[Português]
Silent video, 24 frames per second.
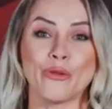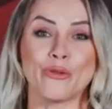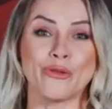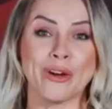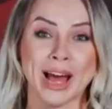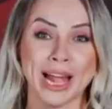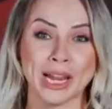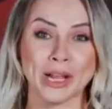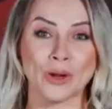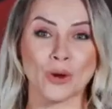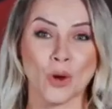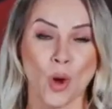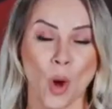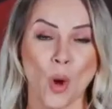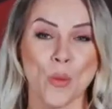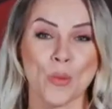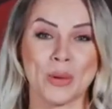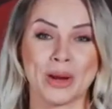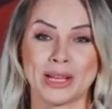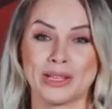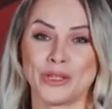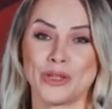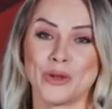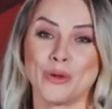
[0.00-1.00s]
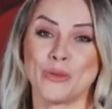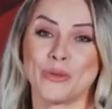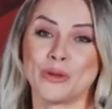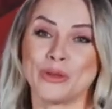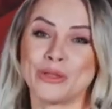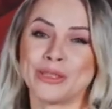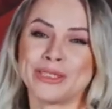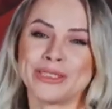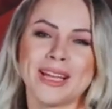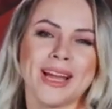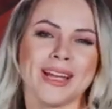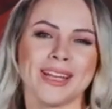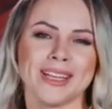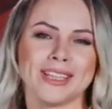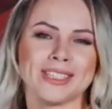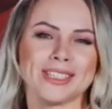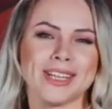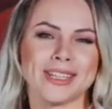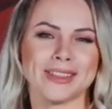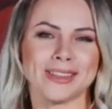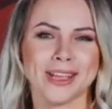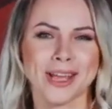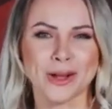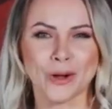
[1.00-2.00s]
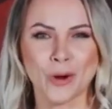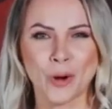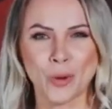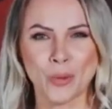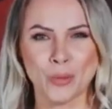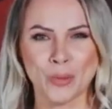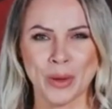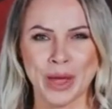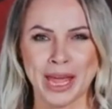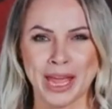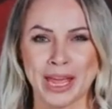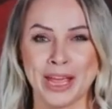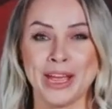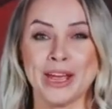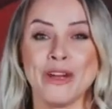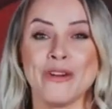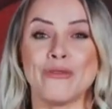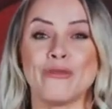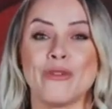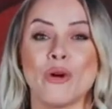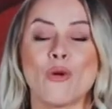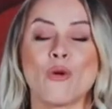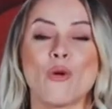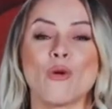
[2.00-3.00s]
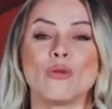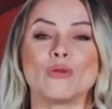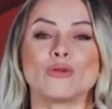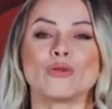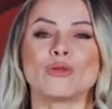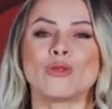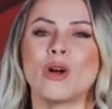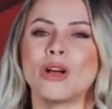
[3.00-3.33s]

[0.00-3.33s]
O Vale Compras e o Mustang GT Coupé vão com